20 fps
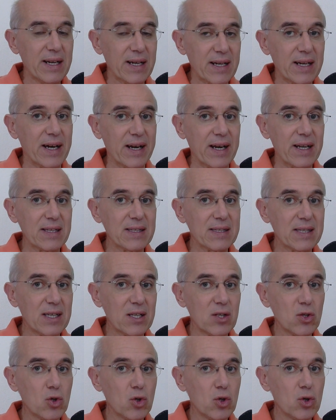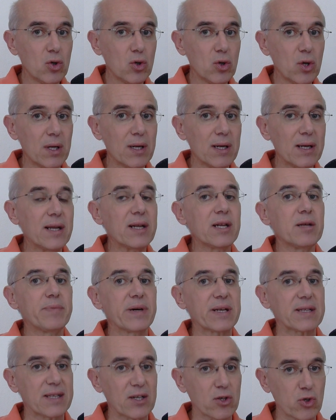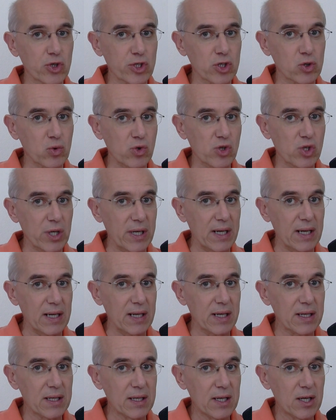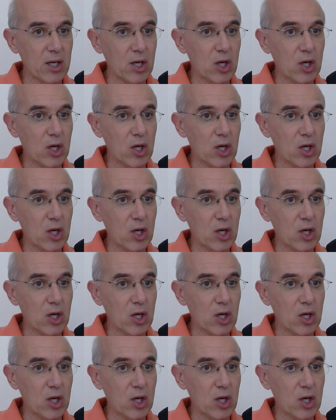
garantendo le libertà costituzionali.